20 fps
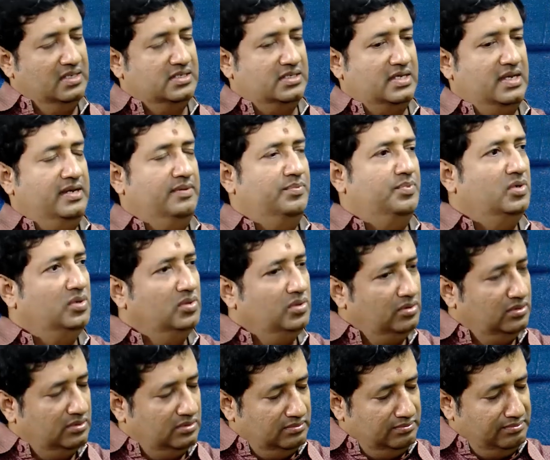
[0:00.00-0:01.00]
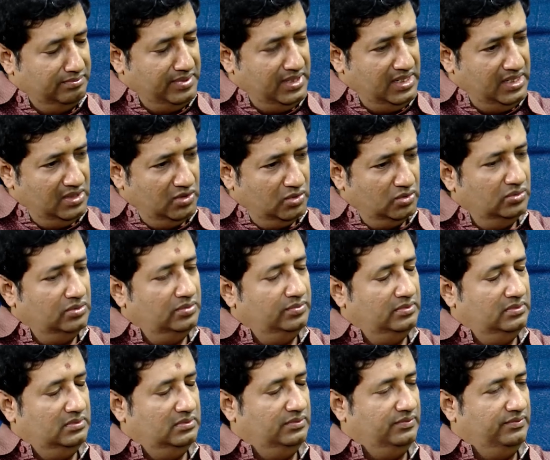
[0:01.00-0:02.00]
సార్ ఇప్పుడు మీకు
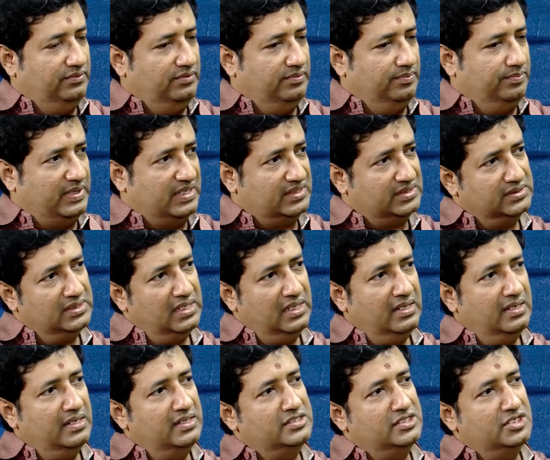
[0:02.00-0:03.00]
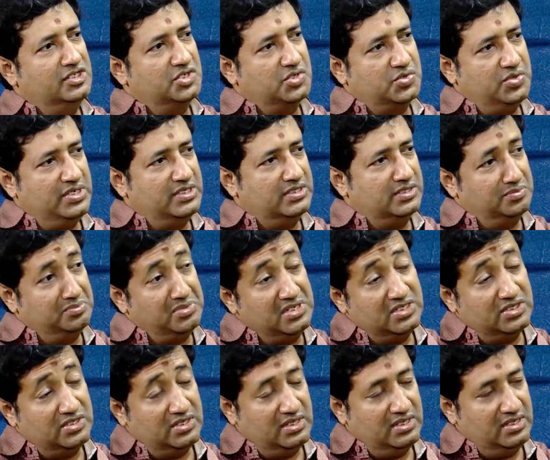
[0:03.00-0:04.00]
పర్సనల్గా నచ్చింది స్వీట్స్ మీ
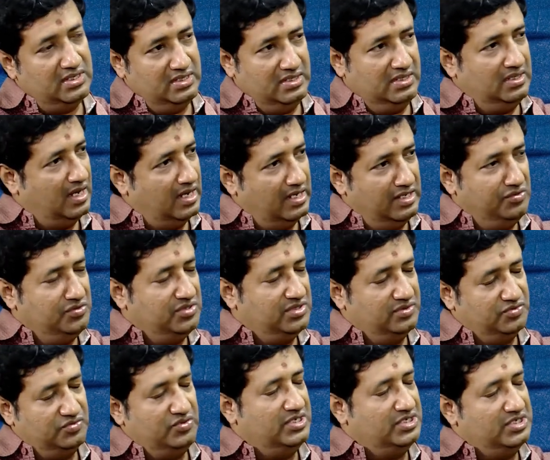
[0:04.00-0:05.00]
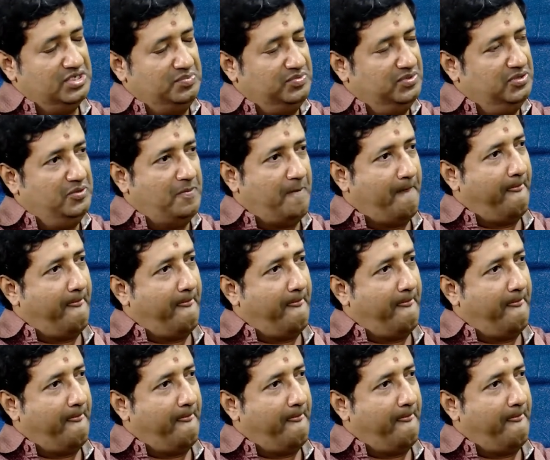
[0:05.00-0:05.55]
ఆలివ్ స్వీట్ షాప్లో